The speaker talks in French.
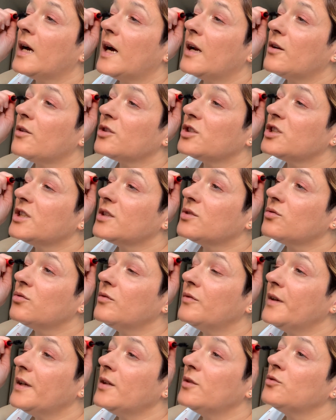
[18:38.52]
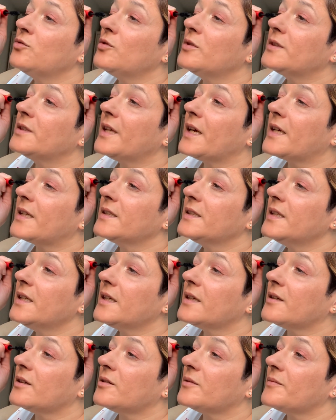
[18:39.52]
Alors j'ai trouvé une
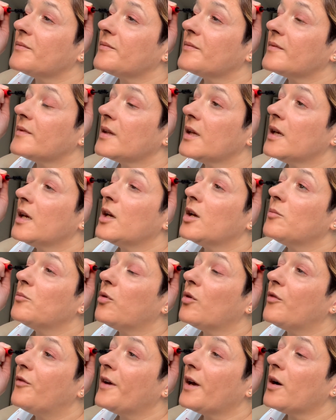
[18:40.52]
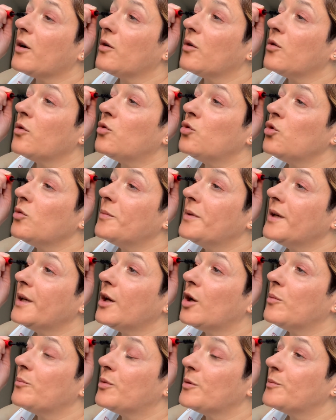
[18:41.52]
technique pour faire
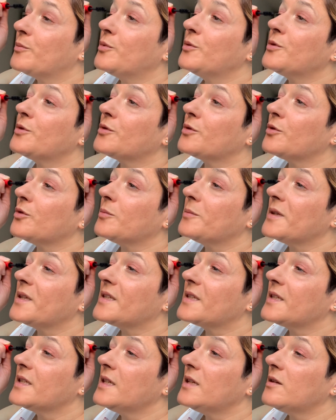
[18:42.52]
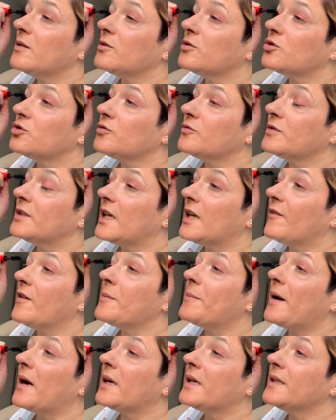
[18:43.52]
recourber un peu plus euh, mes cils. Je vous en
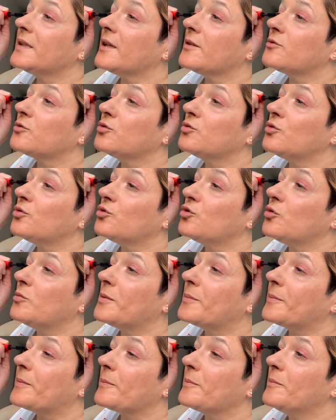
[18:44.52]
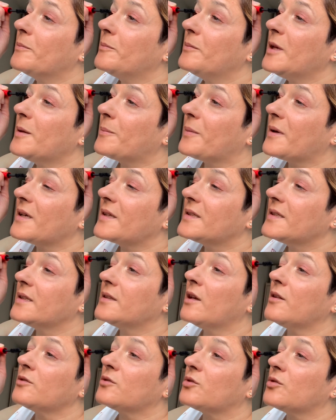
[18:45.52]
avais parlé dans une de mes
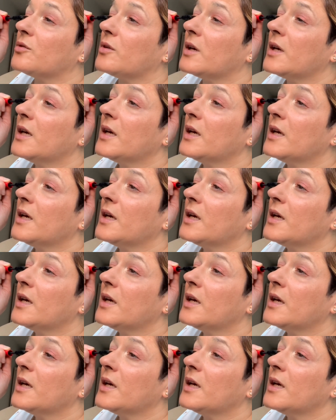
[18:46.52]
précédentes